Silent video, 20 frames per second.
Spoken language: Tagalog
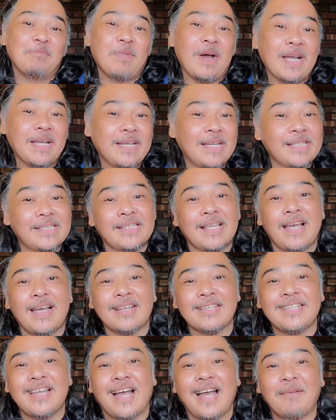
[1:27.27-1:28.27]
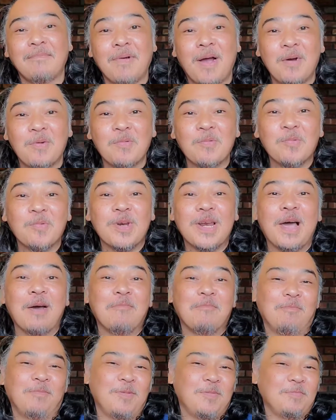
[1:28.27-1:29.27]
panggisa, tsaka pangkulang.
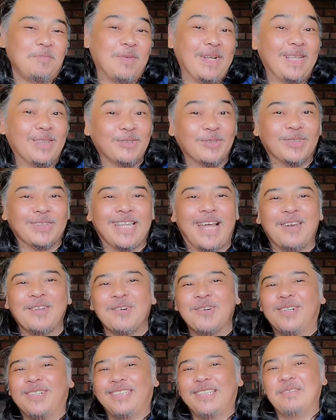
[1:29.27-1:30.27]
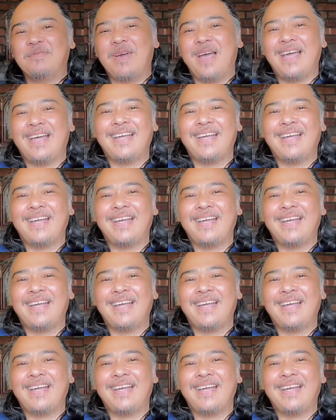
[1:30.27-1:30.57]
Pritong talong. Diba?